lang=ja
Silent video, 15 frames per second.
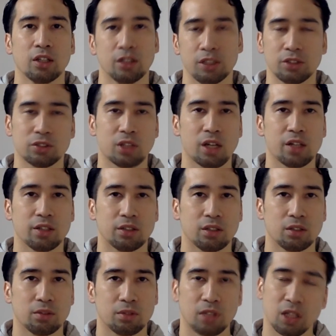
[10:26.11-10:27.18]
一体
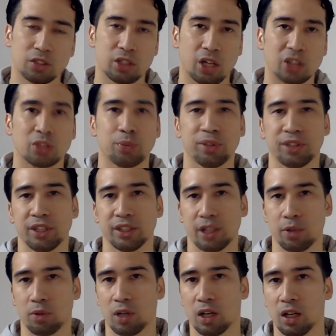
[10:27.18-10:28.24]
なぜ集めてい
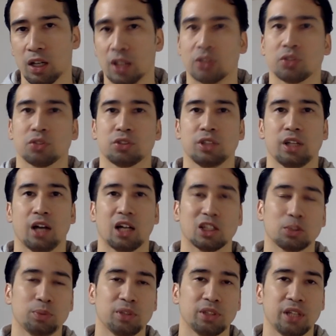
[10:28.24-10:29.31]
たのか、そして
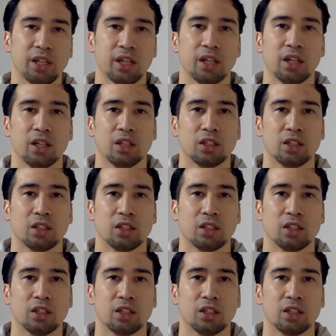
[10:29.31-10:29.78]
集めて、